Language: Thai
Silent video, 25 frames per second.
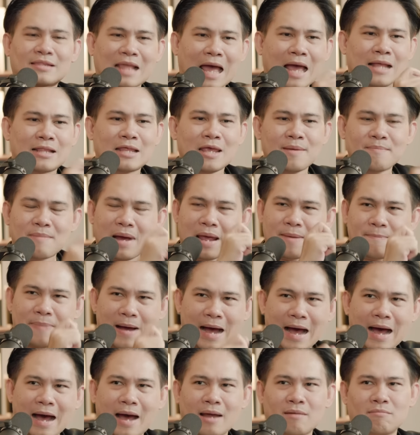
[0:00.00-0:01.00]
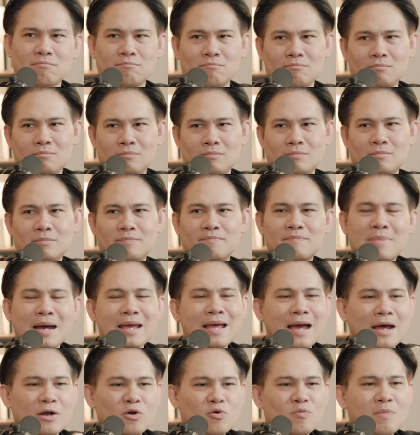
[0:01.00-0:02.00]
แต่ที่ไม่ผ่านไม่
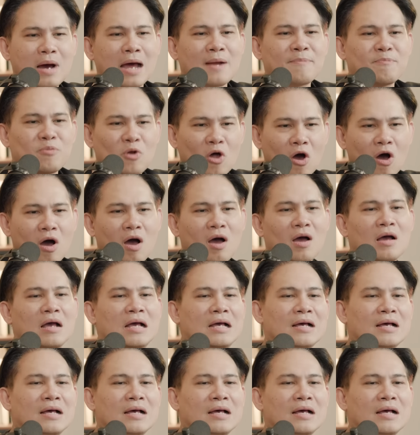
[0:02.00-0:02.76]
อนุมัติเพราะ